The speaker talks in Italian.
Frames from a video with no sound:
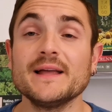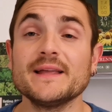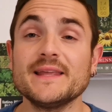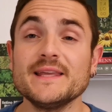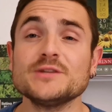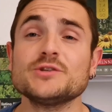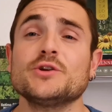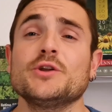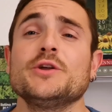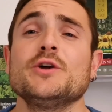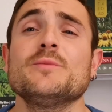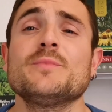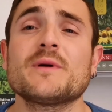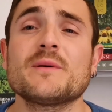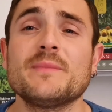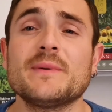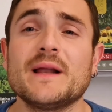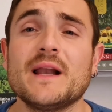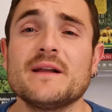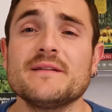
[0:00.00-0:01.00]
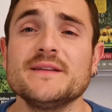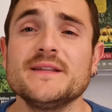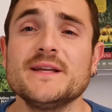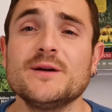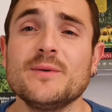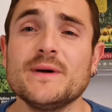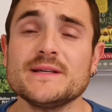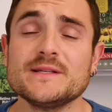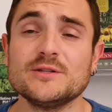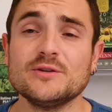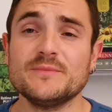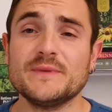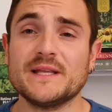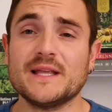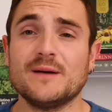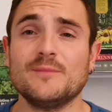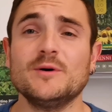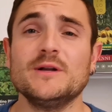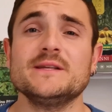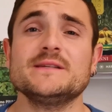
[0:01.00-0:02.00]
Chi sono io per parlarvi di questo? Mi
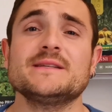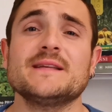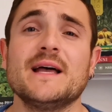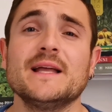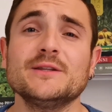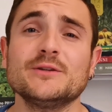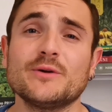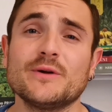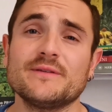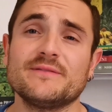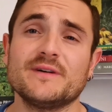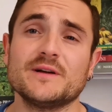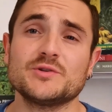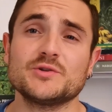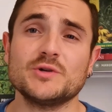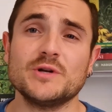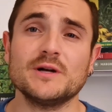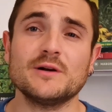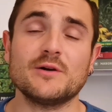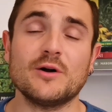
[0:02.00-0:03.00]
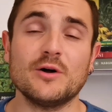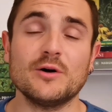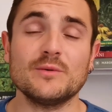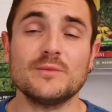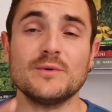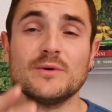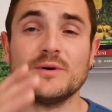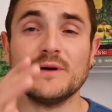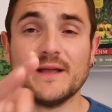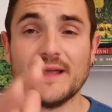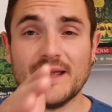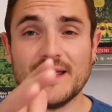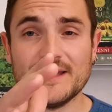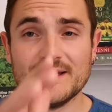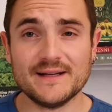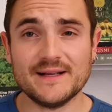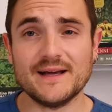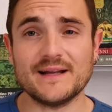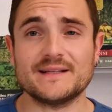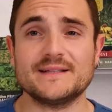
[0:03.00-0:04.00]
chiamo Alessandro e faccio l'agronomo e
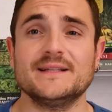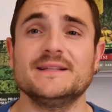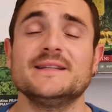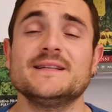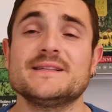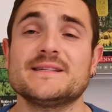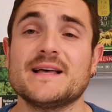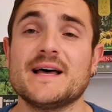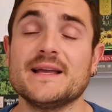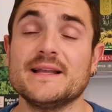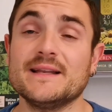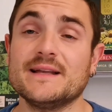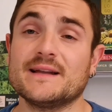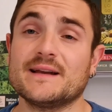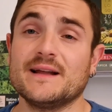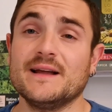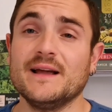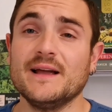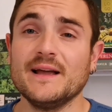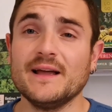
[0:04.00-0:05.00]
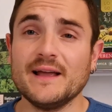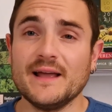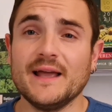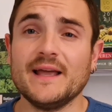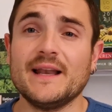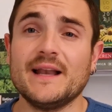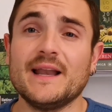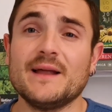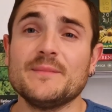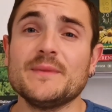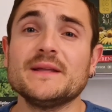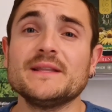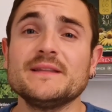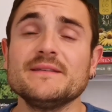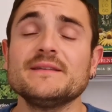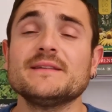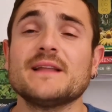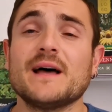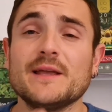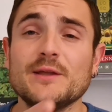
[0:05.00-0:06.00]
il garden designer e nella mia
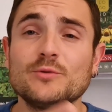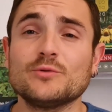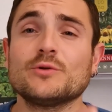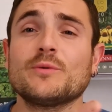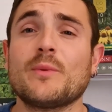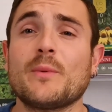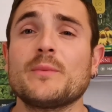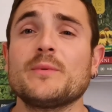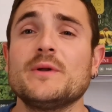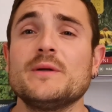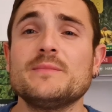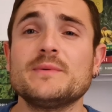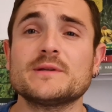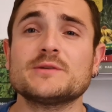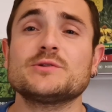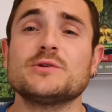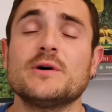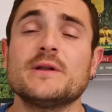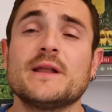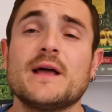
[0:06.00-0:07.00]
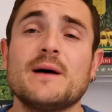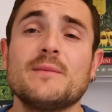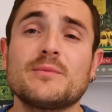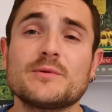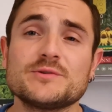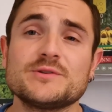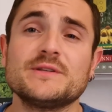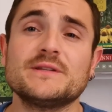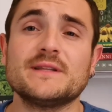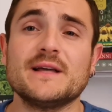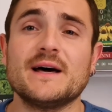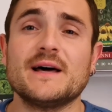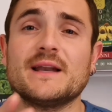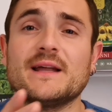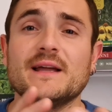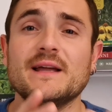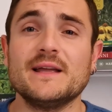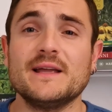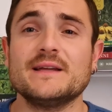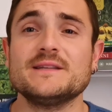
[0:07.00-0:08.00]
attività aiuto proprio le persone a
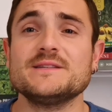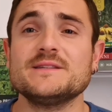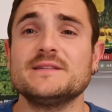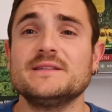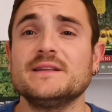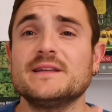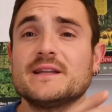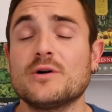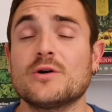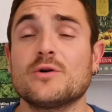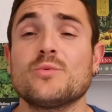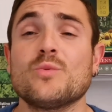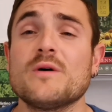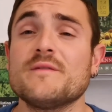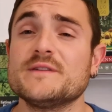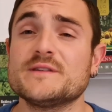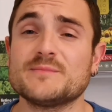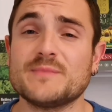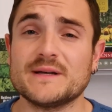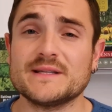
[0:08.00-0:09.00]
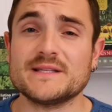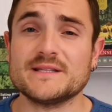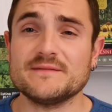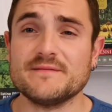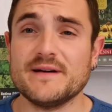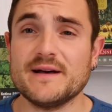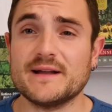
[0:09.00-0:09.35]
progettare e a gestire i loro nuovi spazi